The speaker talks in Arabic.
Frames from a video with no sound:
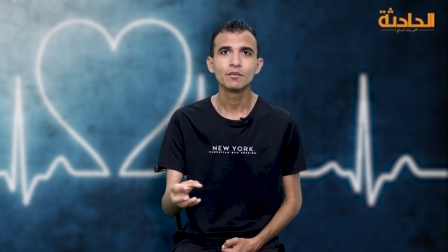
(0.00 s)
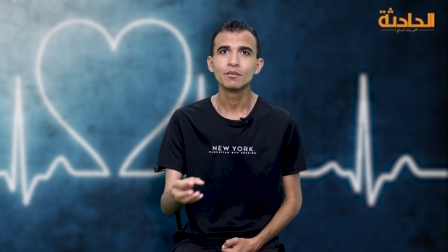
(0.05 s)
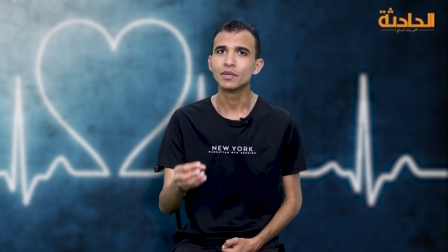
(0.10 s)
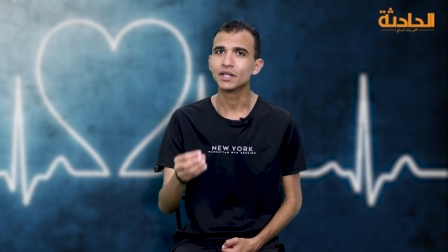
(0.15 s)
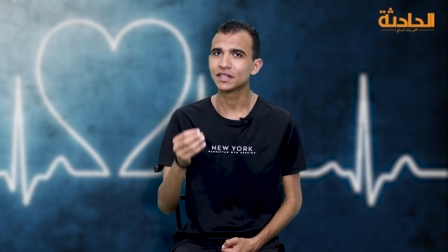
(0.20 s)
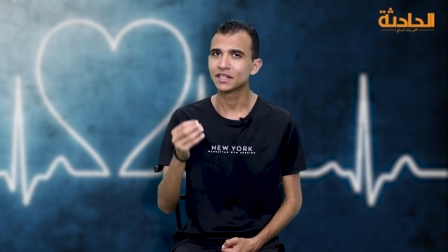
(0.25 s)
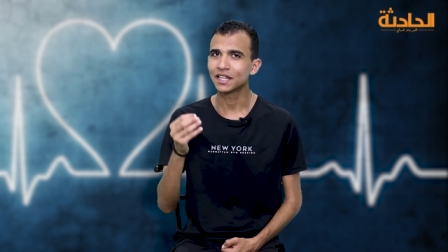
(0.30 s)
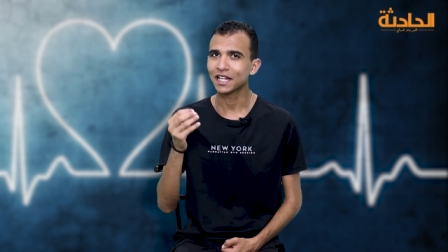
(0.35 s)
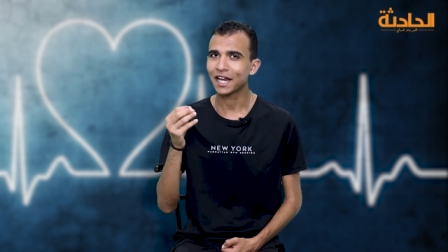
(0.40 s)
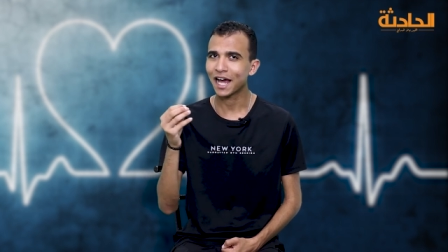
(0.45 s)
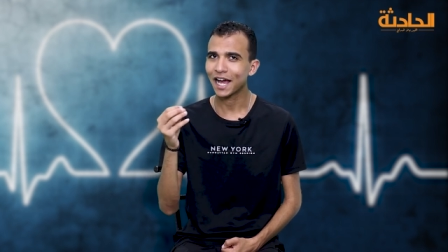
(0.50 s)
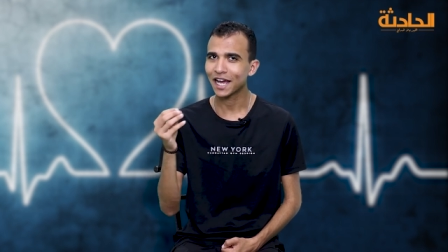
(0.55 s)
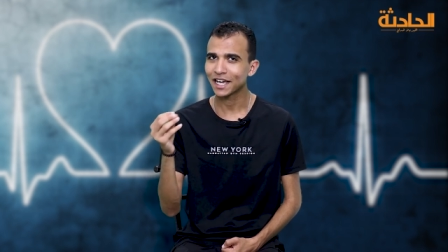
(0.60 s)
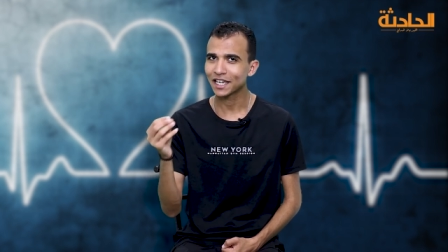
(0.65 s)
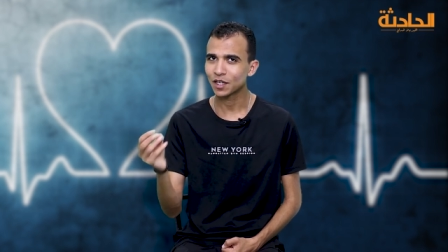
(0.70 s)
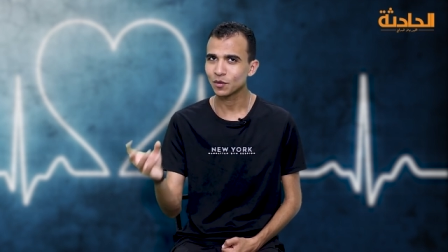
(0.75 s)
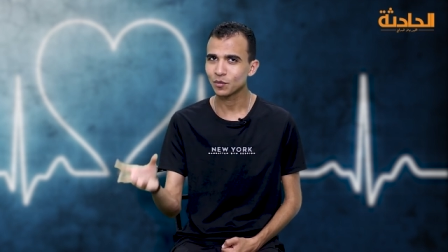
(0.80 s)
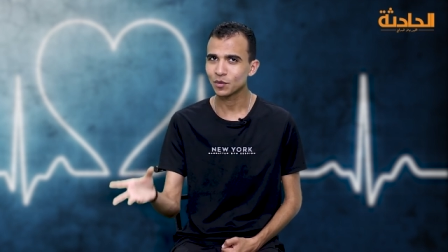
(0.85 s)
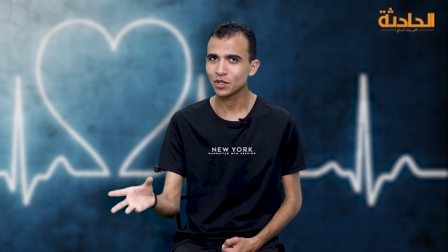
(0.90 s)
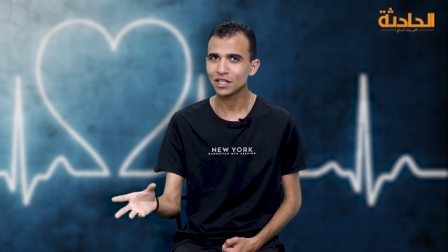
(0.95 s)
بنت
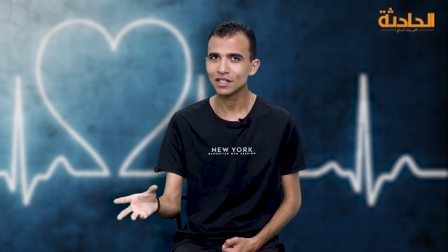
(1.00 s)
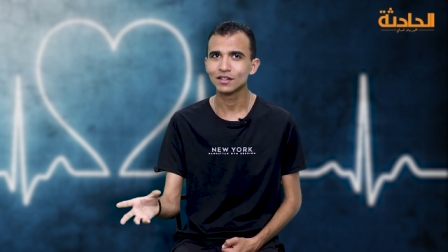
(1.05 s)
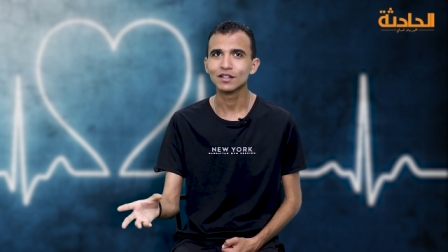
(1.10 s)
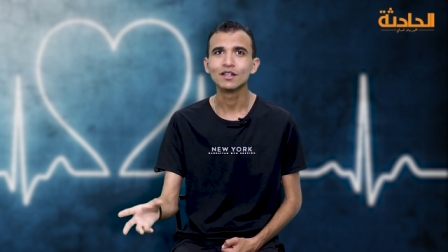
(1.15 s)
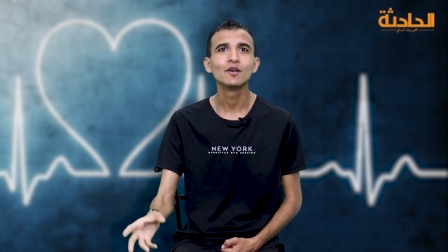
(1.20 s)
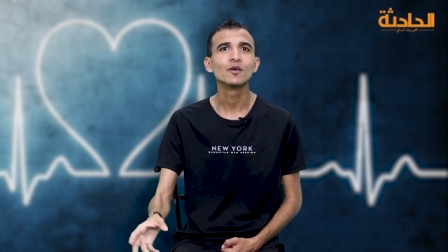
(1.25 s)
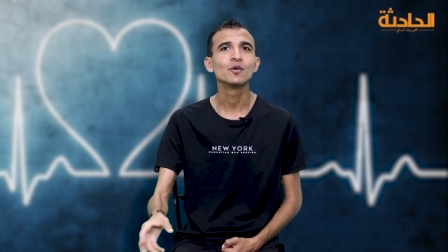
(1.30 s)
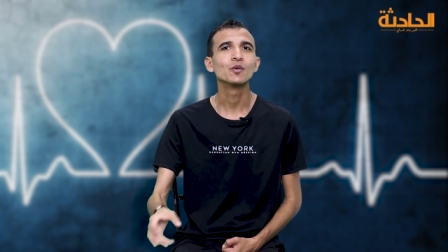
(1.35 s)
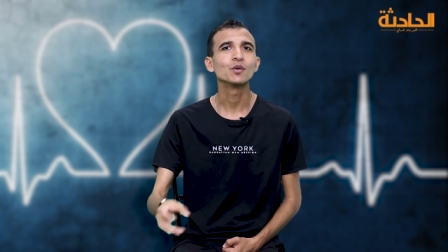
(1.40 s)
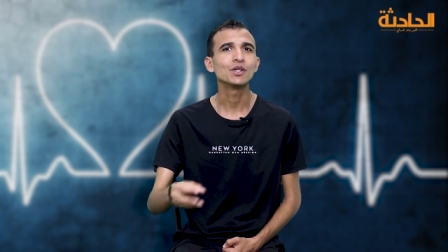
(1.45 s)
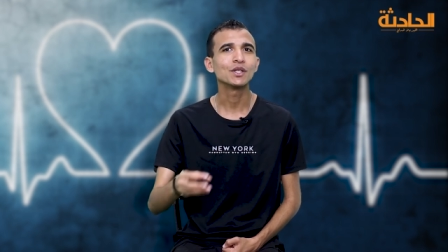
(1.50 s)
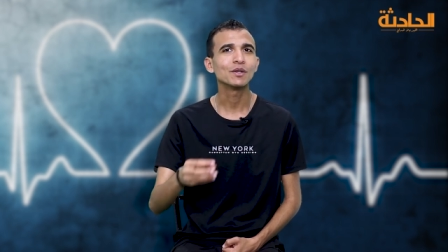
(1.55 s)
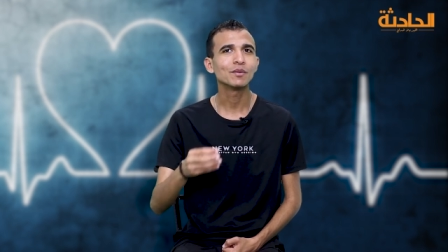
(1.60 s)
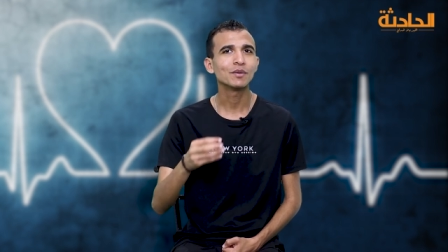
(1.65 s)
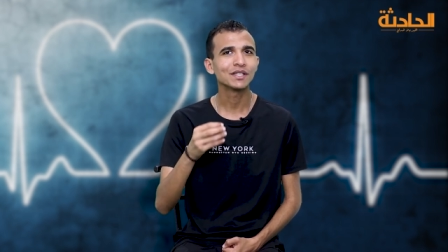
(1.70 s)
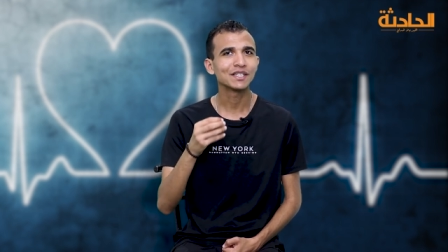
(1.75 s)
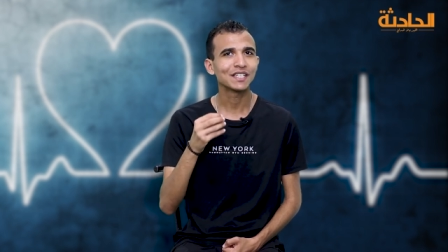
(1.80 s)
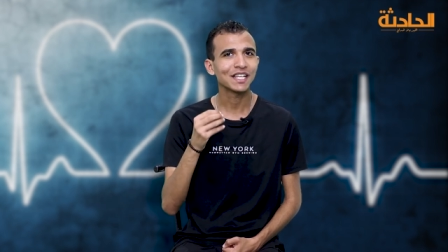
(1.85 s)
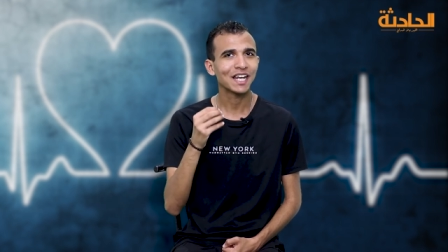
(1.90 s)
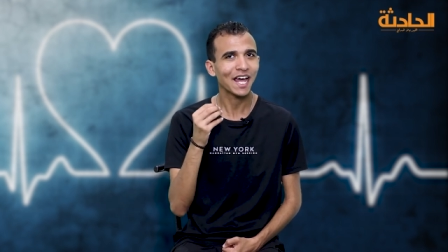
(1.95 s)
الحاج مين ودي
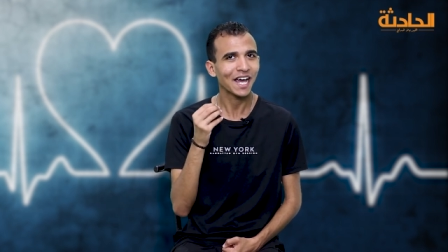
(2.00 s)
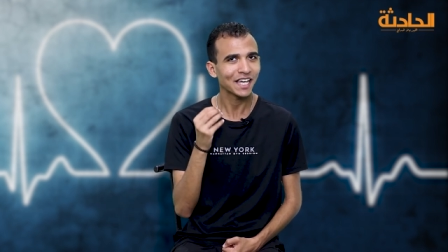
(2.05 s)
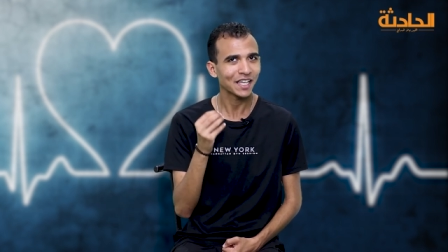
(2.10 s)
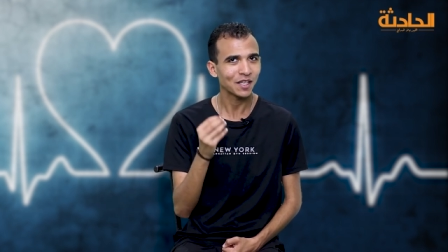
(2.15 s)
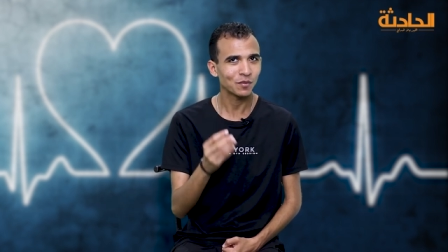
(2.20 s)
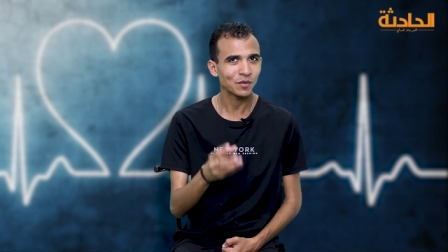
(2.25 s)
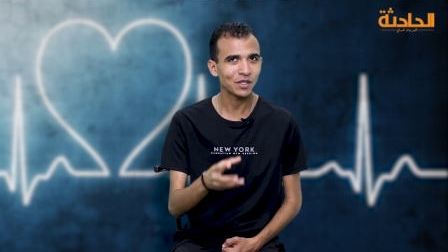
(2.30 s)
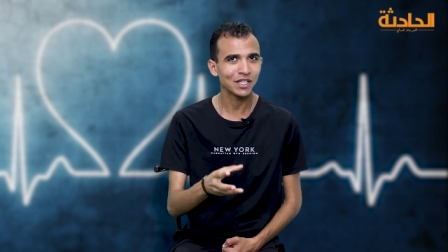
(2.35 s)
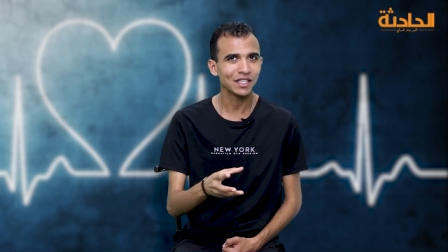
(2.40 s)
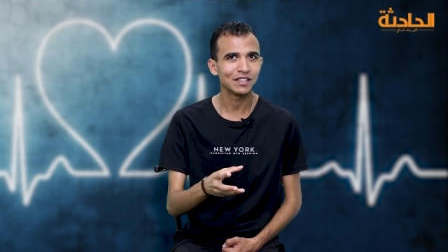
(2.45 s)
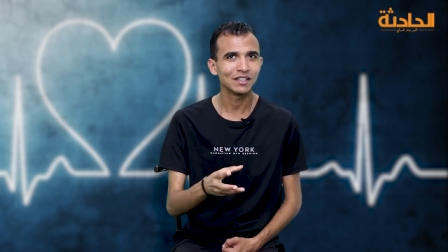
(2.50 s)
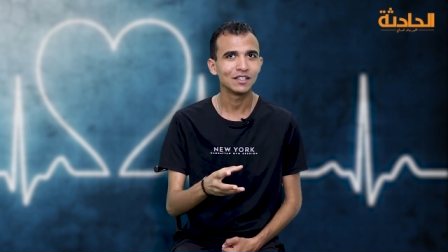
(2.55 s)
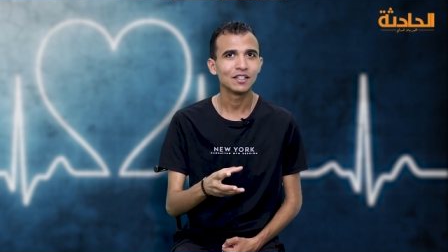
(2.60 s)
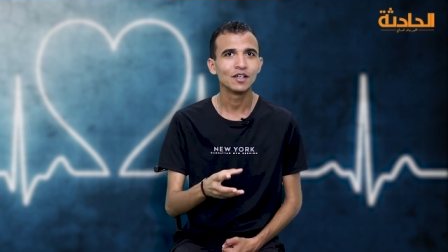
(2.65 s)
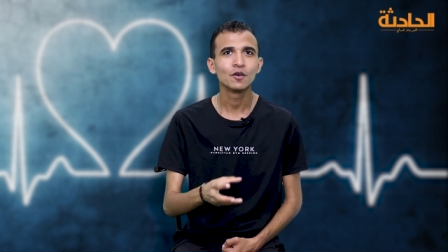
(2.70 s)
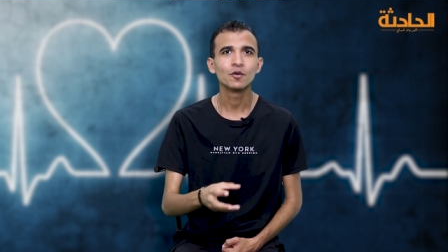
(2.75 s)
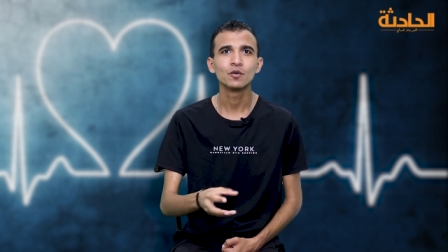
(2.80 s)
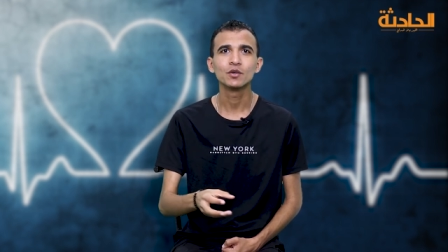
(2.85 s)
بنت الحاج مين